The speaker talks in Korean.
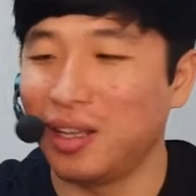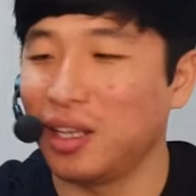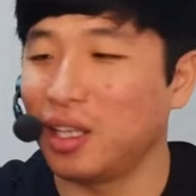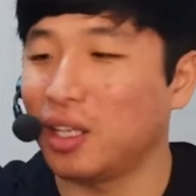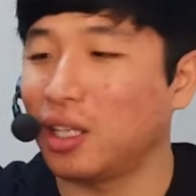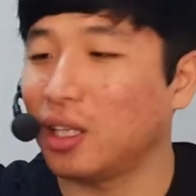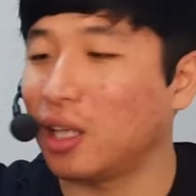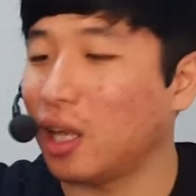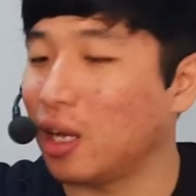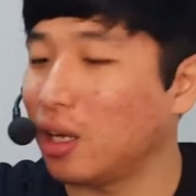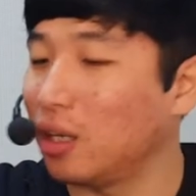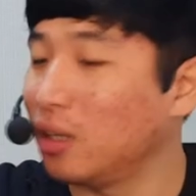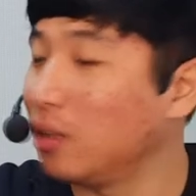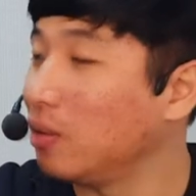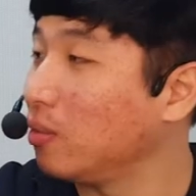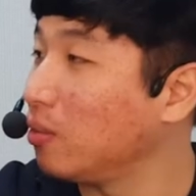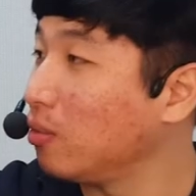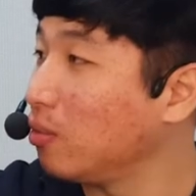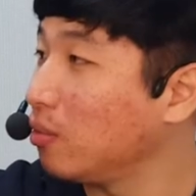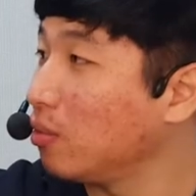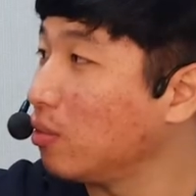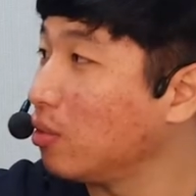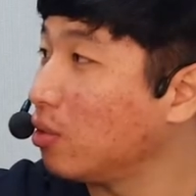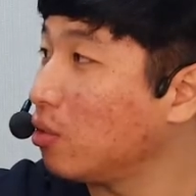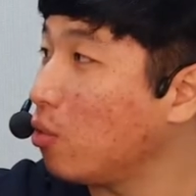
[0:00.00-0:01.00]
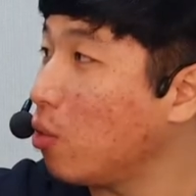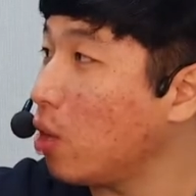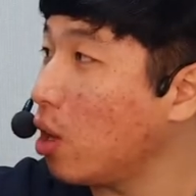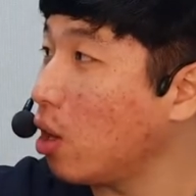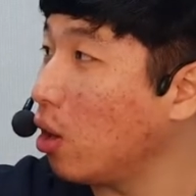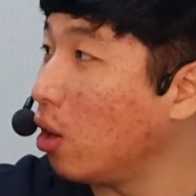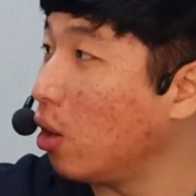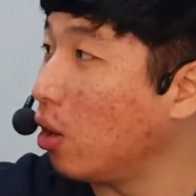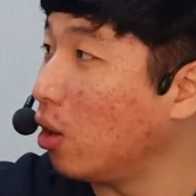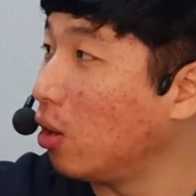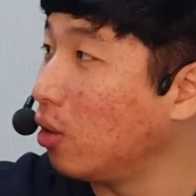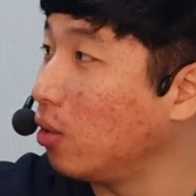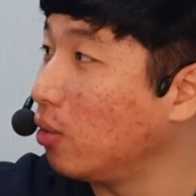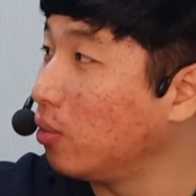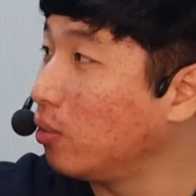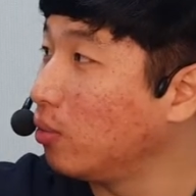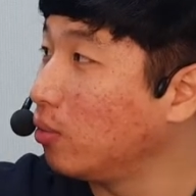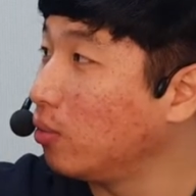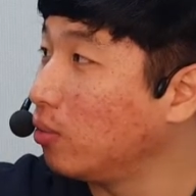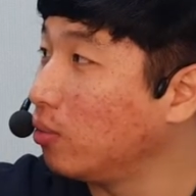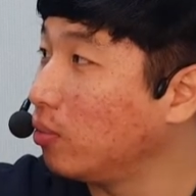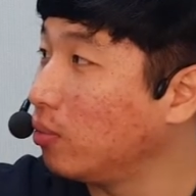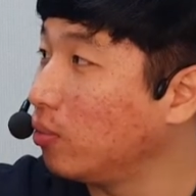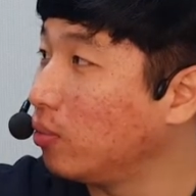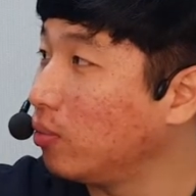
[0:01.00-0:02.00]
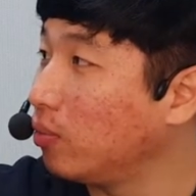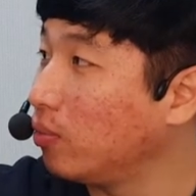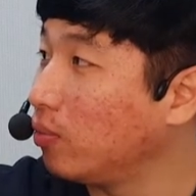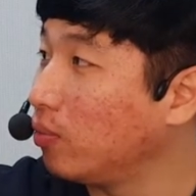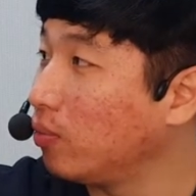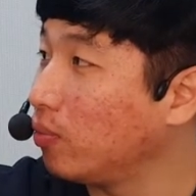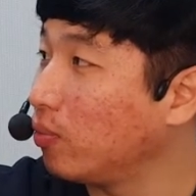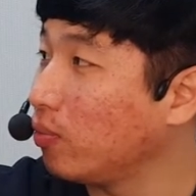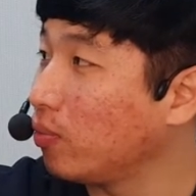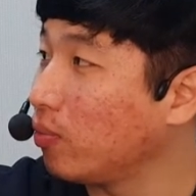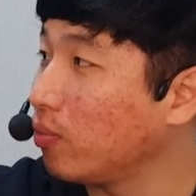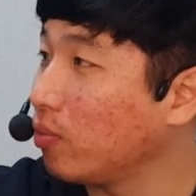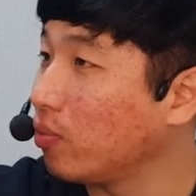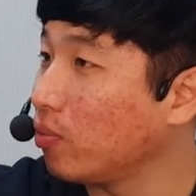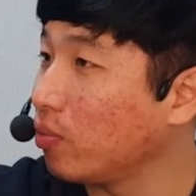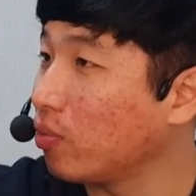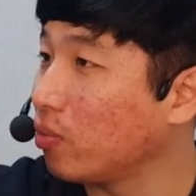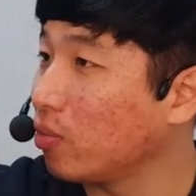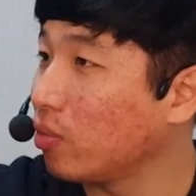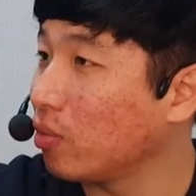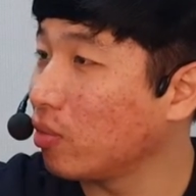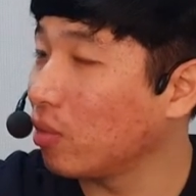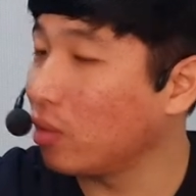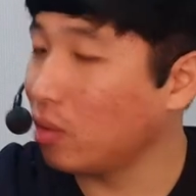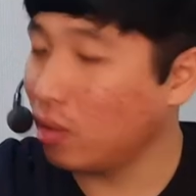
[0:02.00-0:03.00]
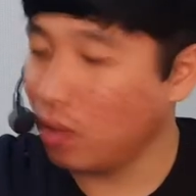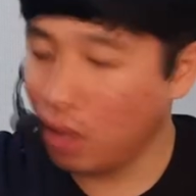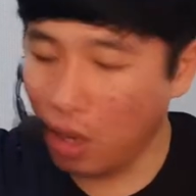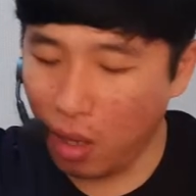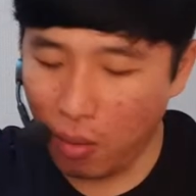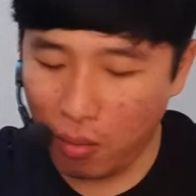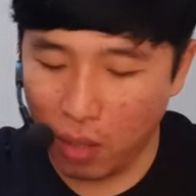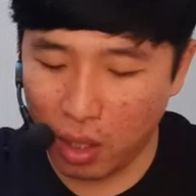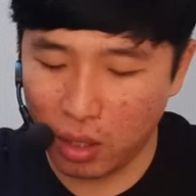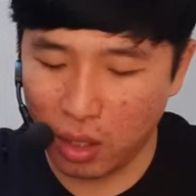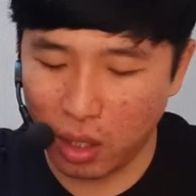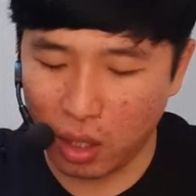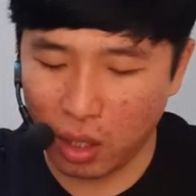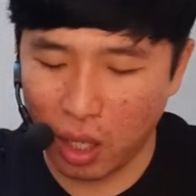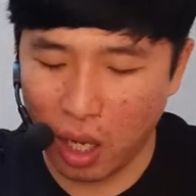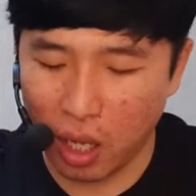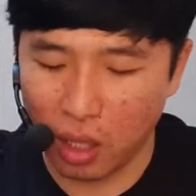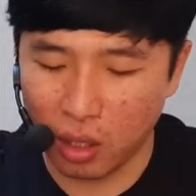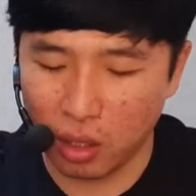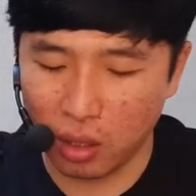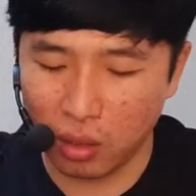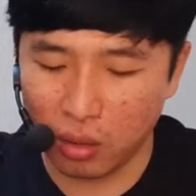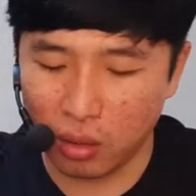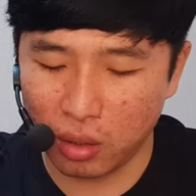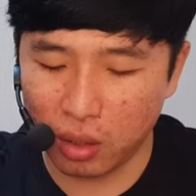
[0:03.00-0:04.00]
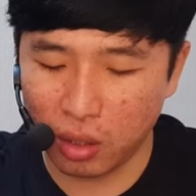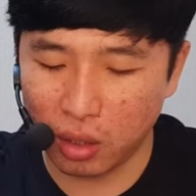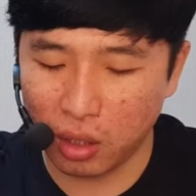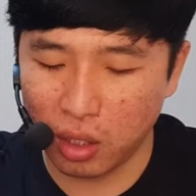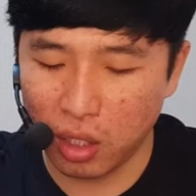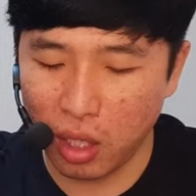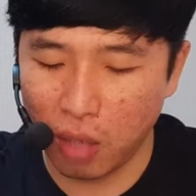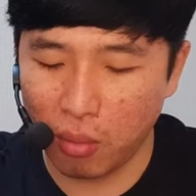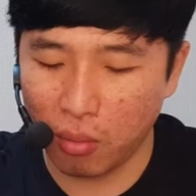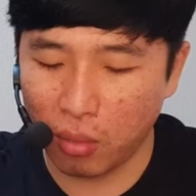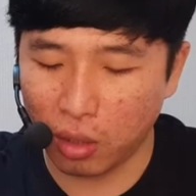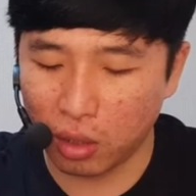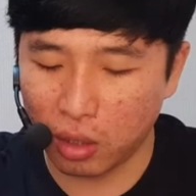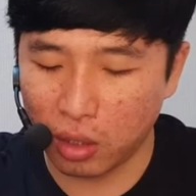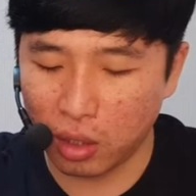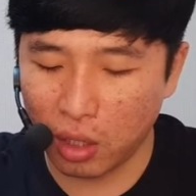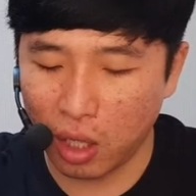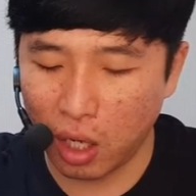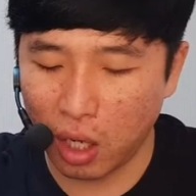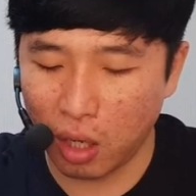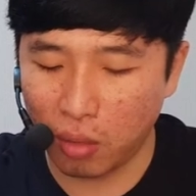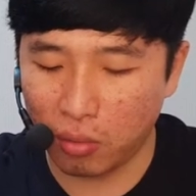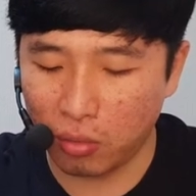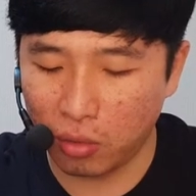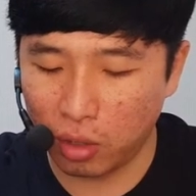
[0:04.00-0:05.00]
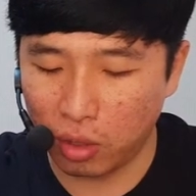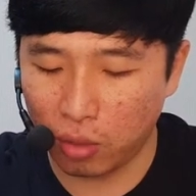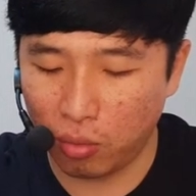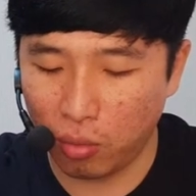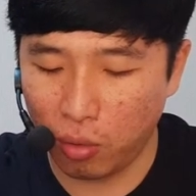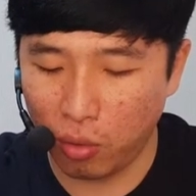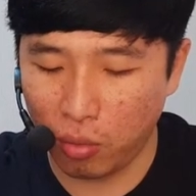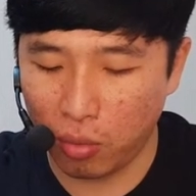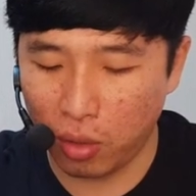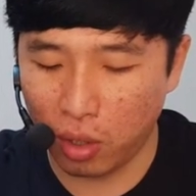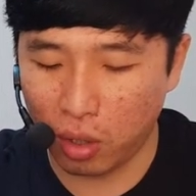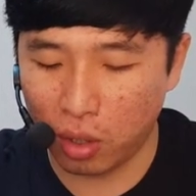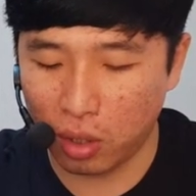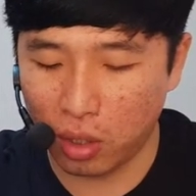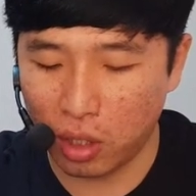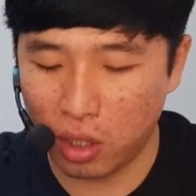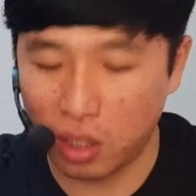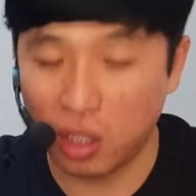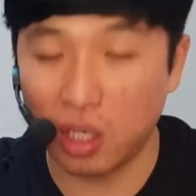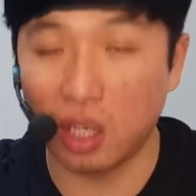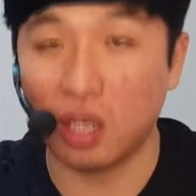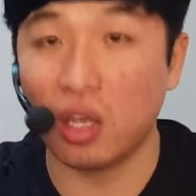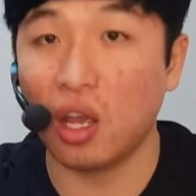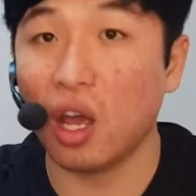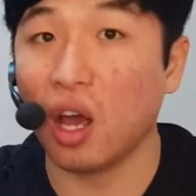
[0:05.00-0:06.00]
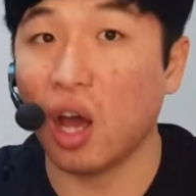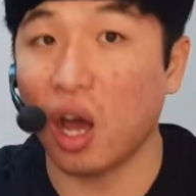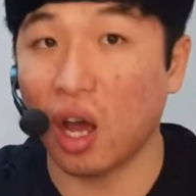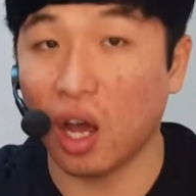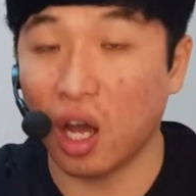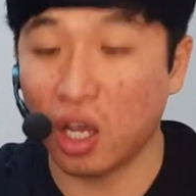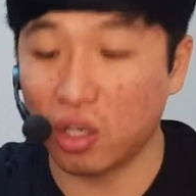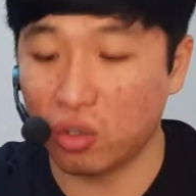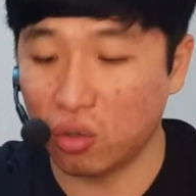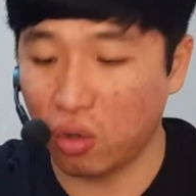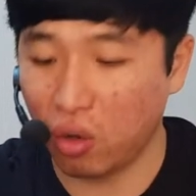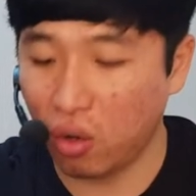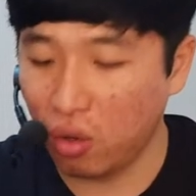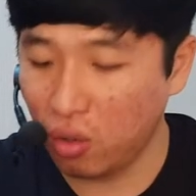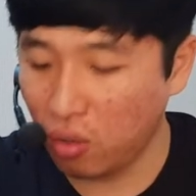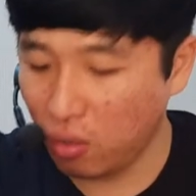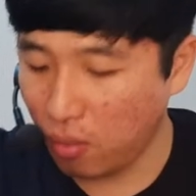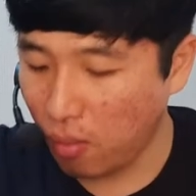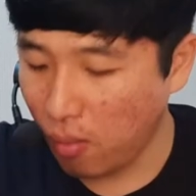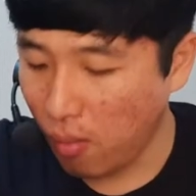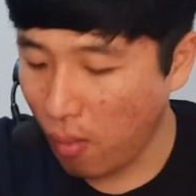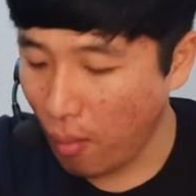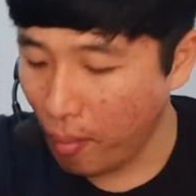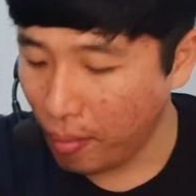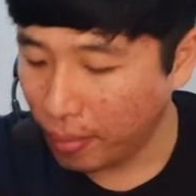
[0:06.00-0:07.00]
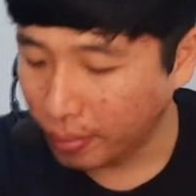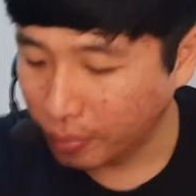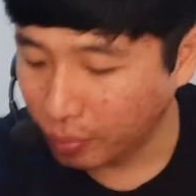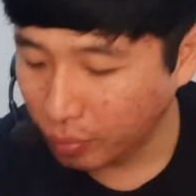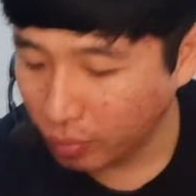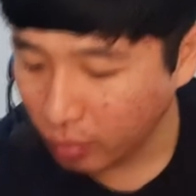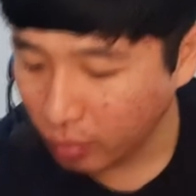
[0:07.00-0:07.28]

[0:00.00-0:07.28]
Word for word: 저 당근 싫어요. 왜요? 당근 이상한 냄새 나요. 아 맞아. 당근 그냥 먹는 사람들 보면 진짜 이해가 안 가죠. 맞아요.